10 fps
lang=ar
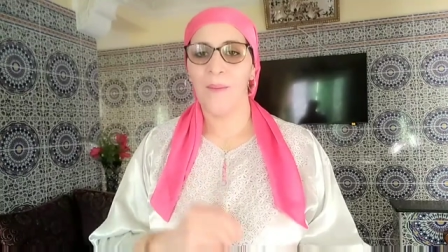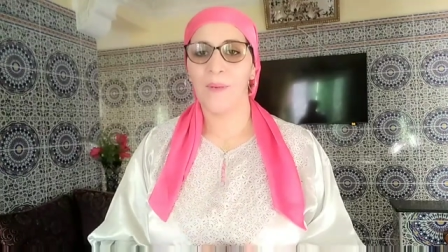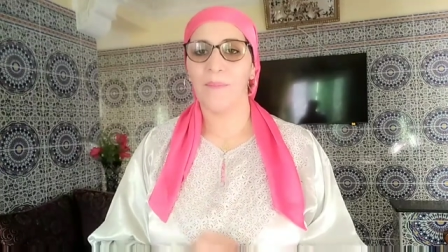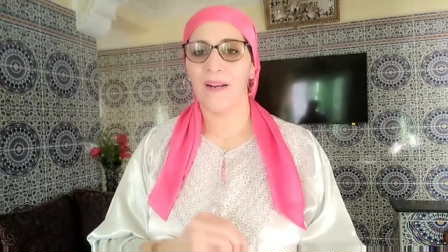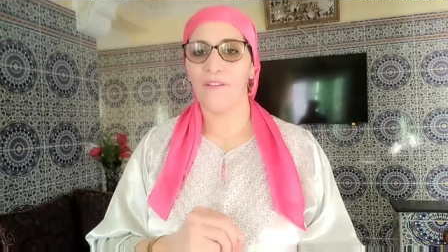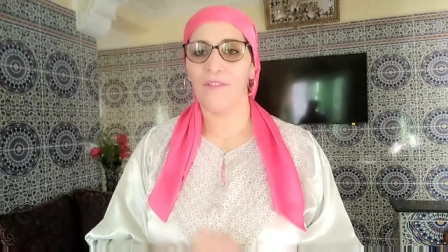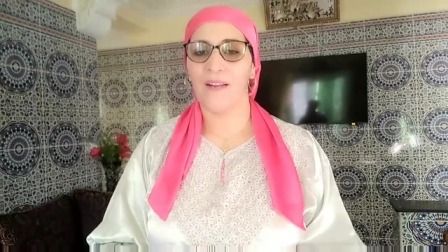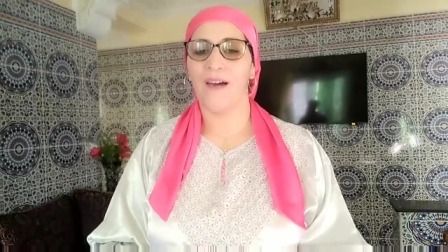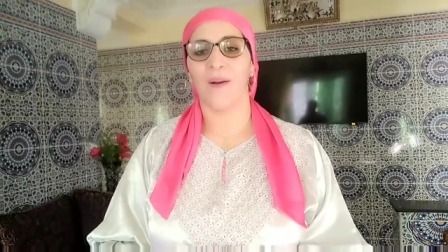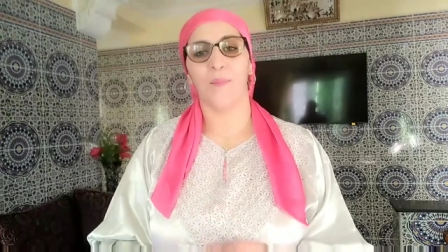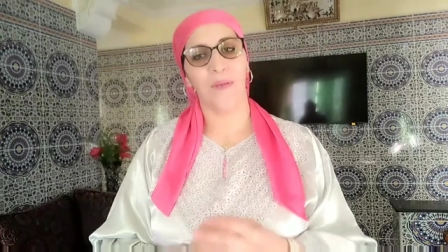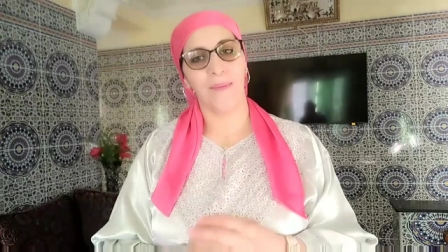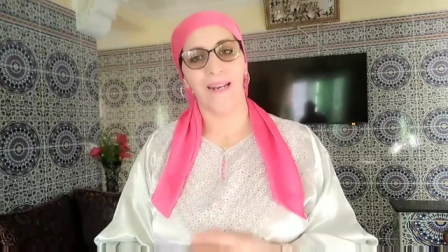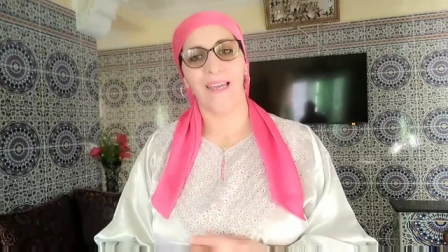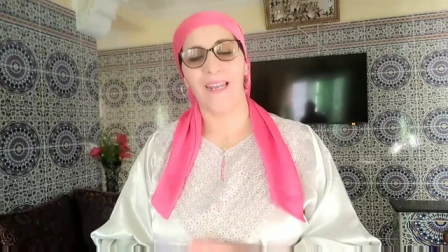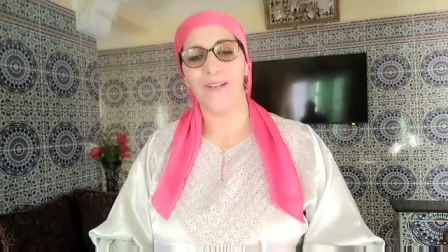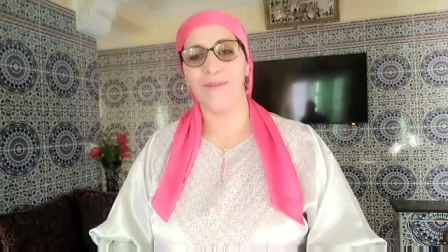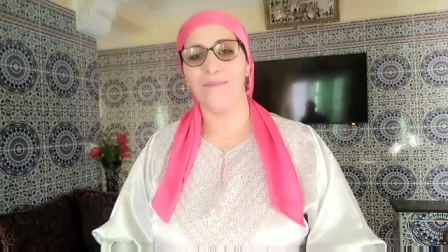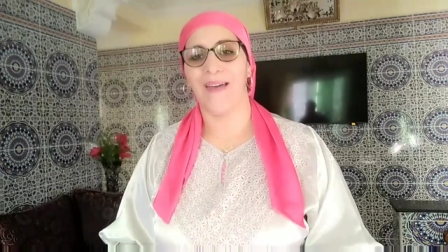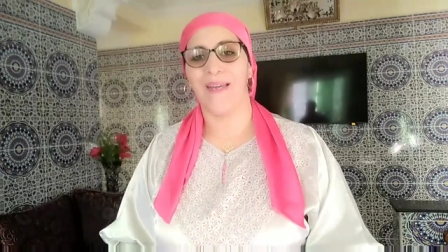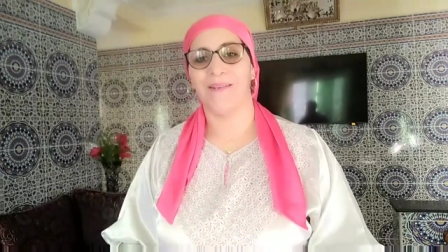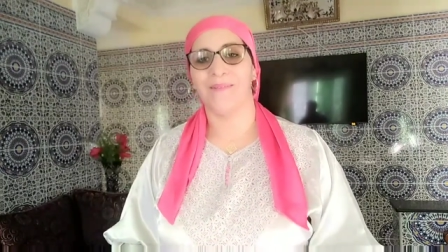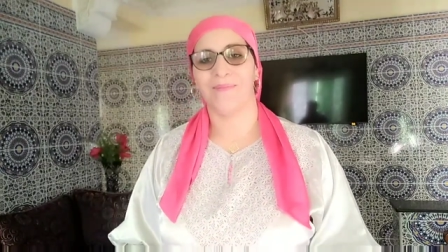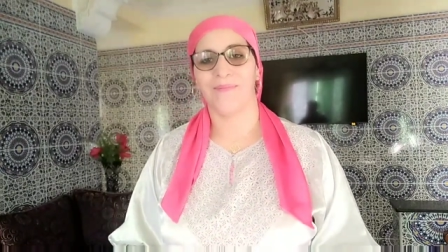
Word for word: من مره في النهار المهم يلا خليكم معايا